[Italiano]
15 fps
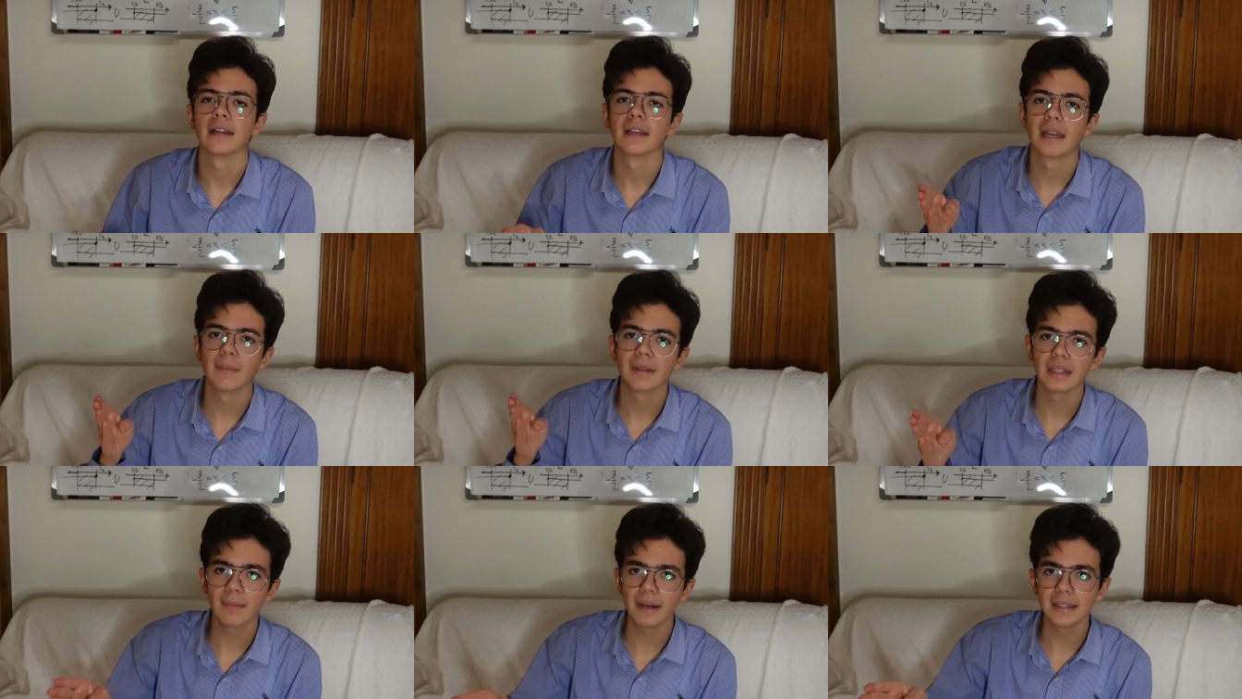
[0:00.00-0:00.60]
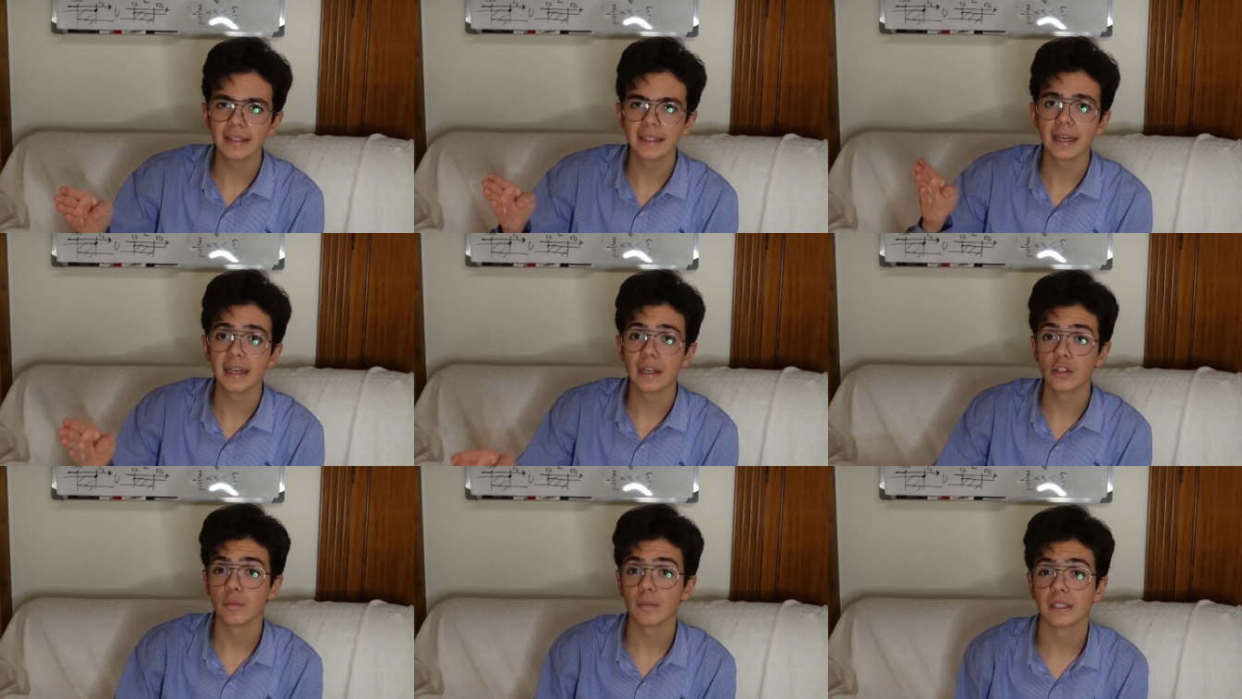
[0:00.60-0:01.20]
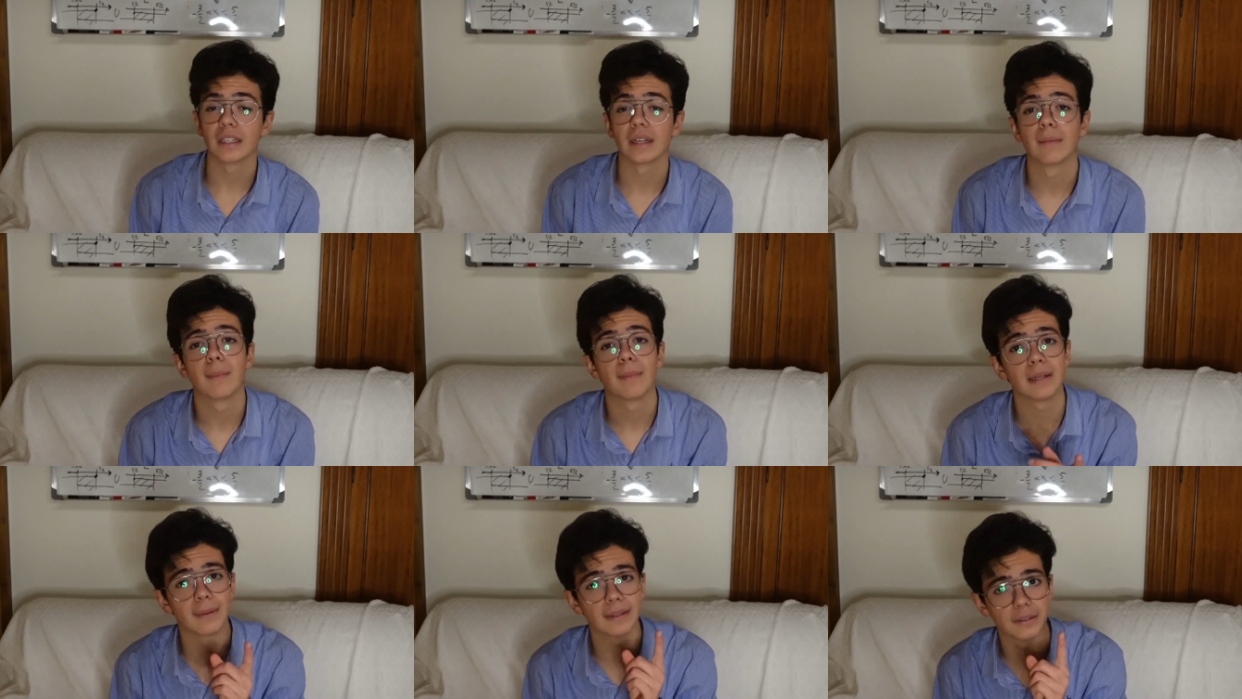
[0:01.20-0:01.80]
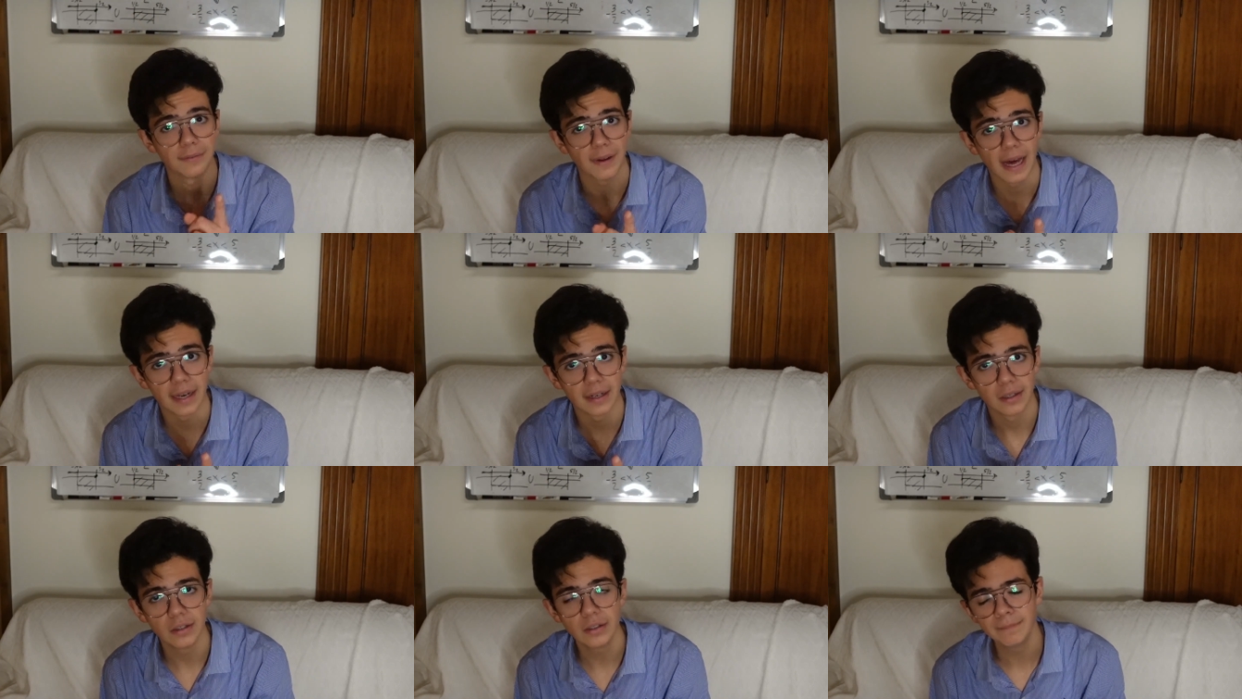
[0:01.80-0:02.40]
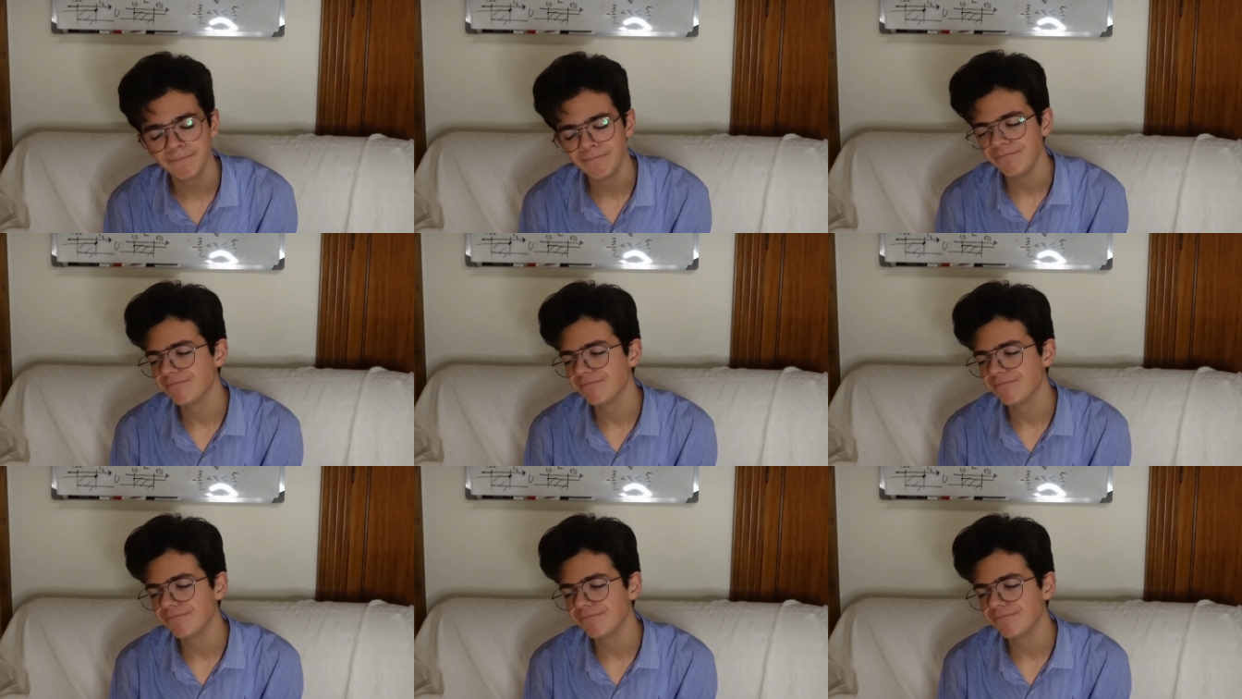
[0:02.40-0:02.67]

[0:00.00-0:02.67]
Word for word: la matematica e la geometria, ma prima di farlo